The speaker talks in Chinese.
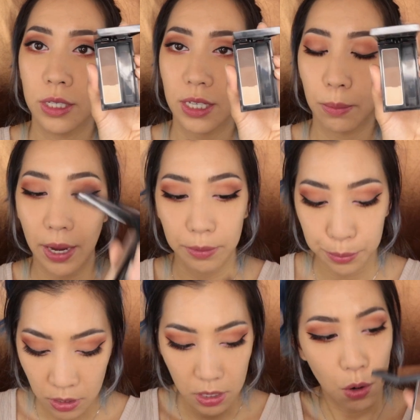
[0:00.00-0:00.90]
这一盘。
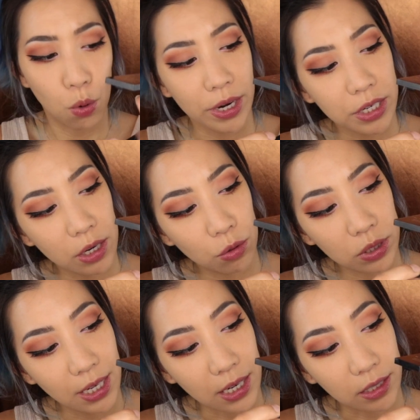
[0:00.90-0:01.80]
那我会先用
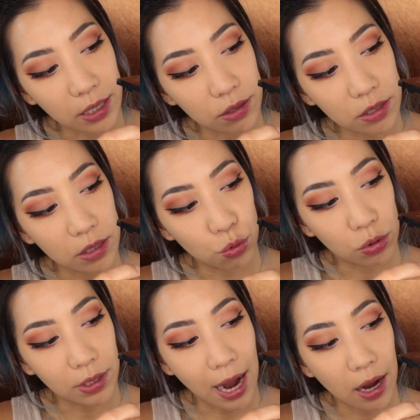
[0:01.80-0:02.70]
这个颜色去
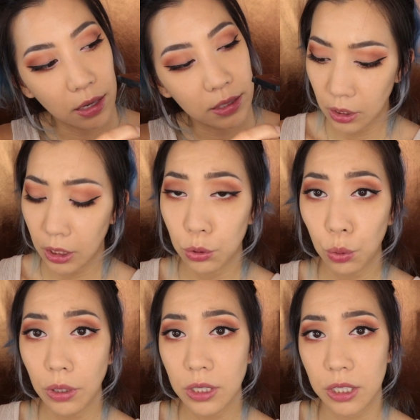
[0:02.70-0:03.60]
打。很
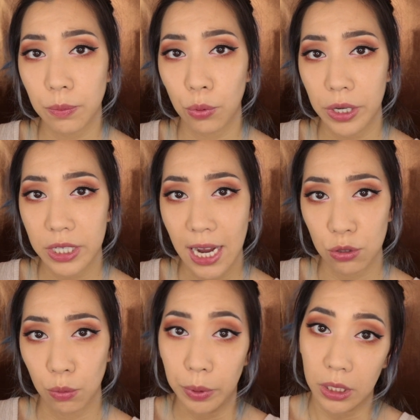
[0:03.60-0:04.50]
多人其实不会下
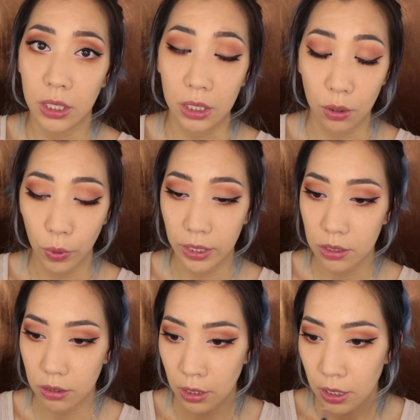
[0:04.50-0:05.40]
手鼻影的位
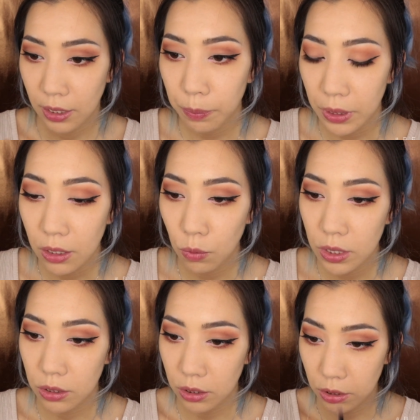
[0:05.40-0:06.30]
置，那鼻影位
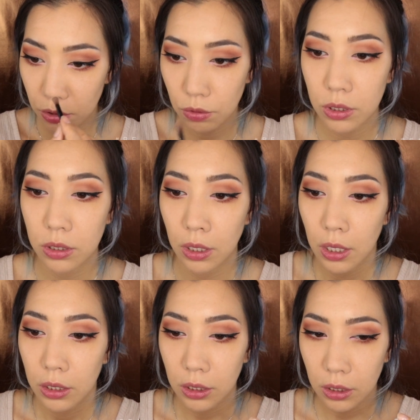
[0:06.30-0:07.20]
置其实就是
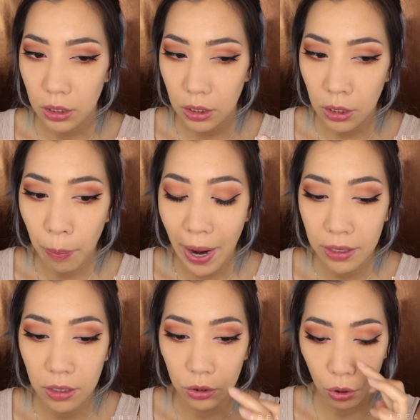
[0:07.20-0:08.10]
一
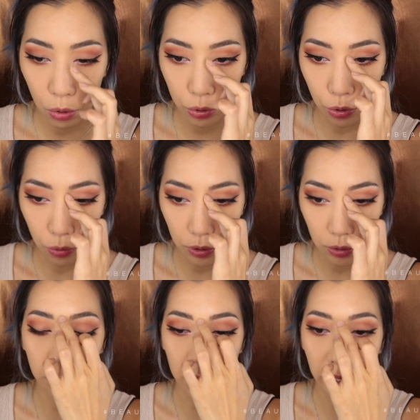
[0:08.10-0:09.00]
般人都有
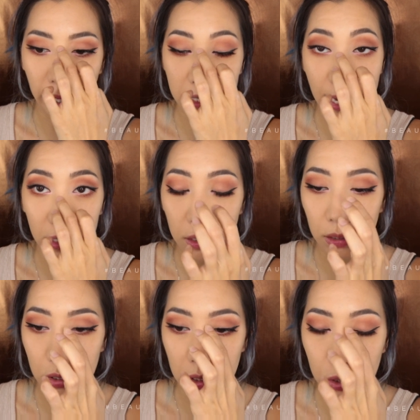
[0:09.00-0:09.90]
鼻梁三
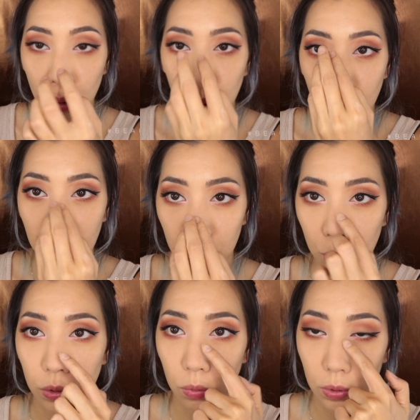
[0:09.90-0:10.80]
根，只是秃跟不
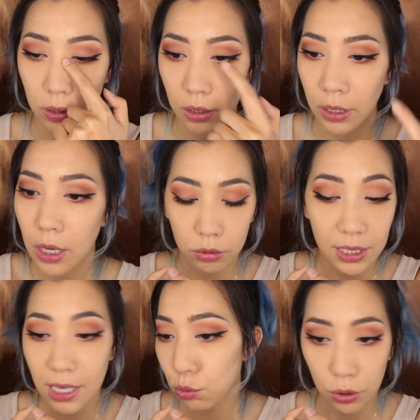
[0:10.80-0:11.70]
秃的问题。
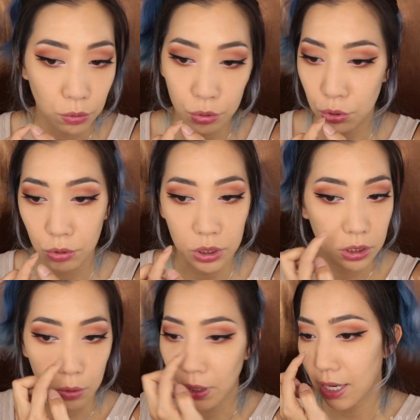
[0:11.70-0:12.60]
你这样转动的时候，其实
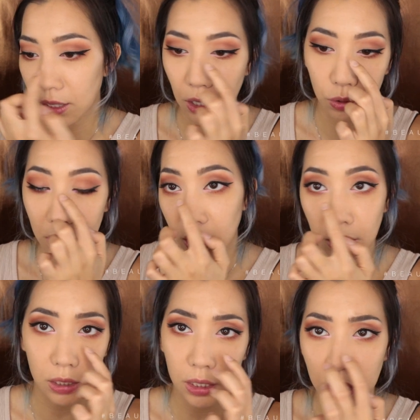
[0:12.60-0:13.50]
你会看得到有一点
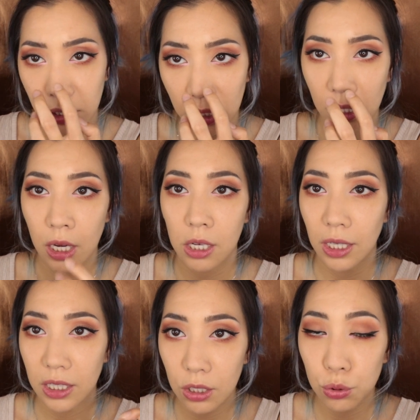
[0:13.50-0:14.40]
点的阴影，
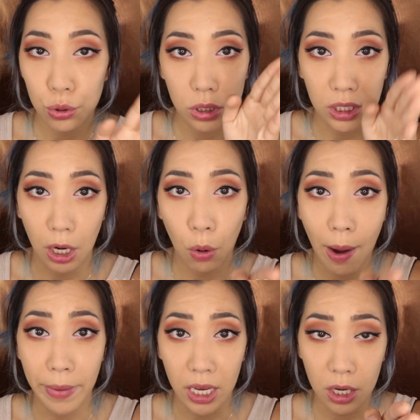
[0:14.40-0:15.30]
那那个就是你要
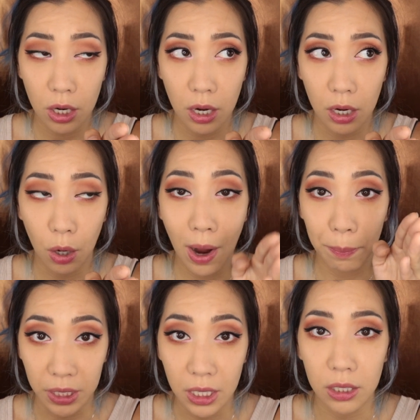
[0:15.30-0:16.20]
画眉呃画
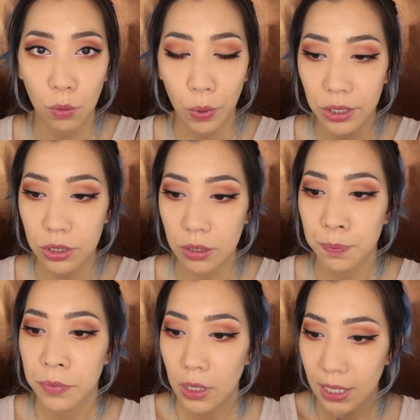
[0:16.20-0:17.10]
鼻影的位置。
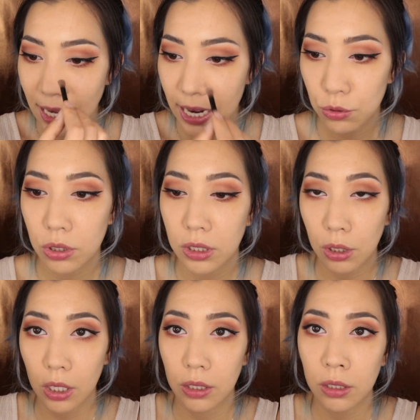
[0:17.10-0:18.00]
那再来就是你
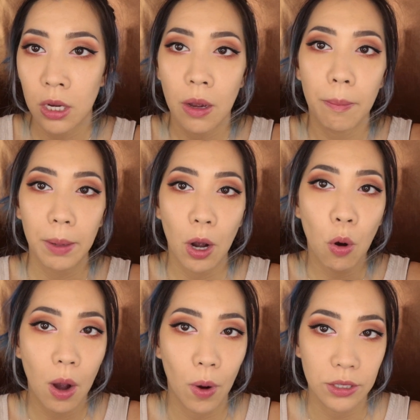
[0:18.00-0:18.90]
可能眉毛
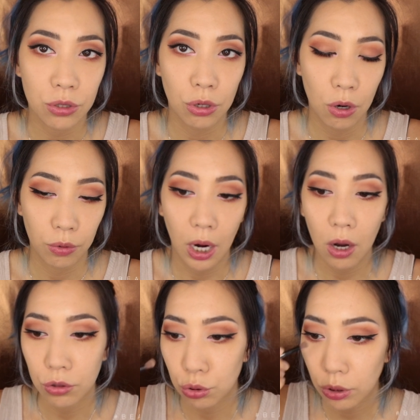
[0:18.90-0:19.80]
画完之后，然
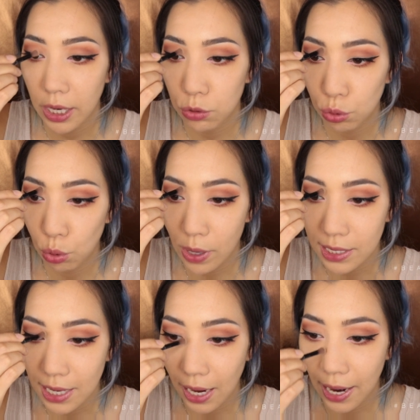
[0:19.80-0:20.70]
后你就可以去对
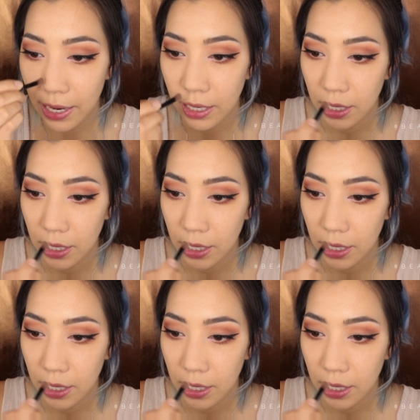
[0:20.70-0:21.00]
下来。